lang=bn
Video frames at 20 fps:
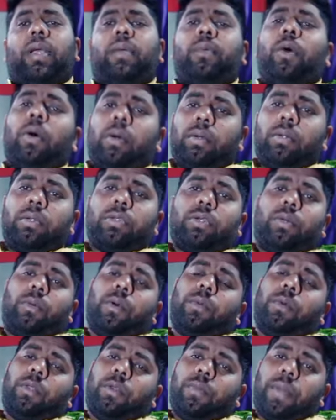এবং
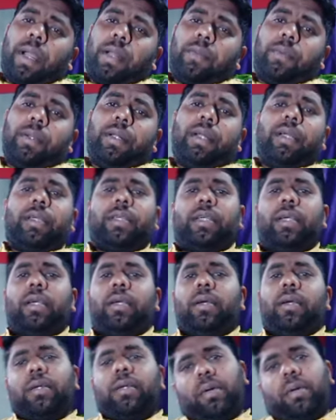সময় মতো বাড়ি ফিরে এসে
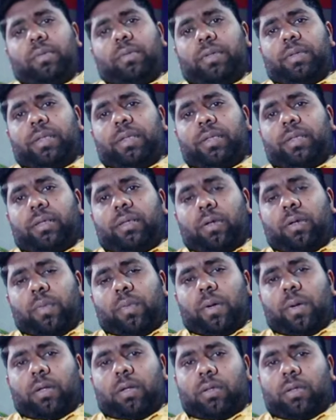ডব্লিউসিসির জন্য
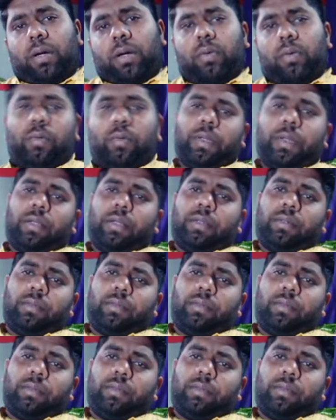পড়াশোনা করবেন